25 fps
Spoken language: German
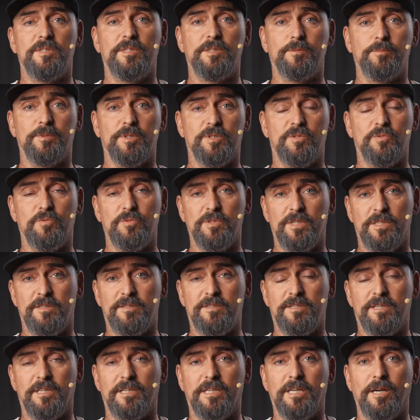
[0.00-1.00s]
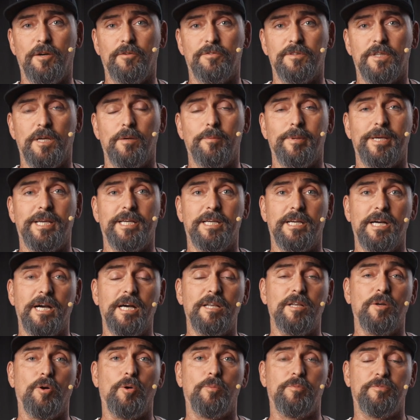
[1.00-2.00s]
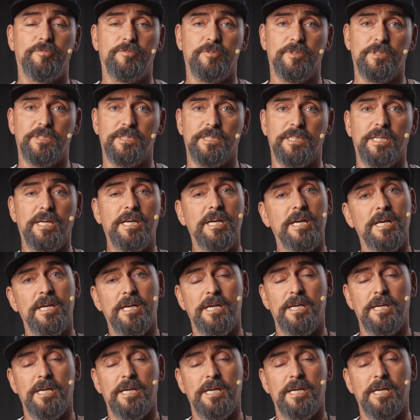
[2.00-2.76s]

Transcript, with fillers: die ich mir zusätzlich gekauft habe, egal ob für die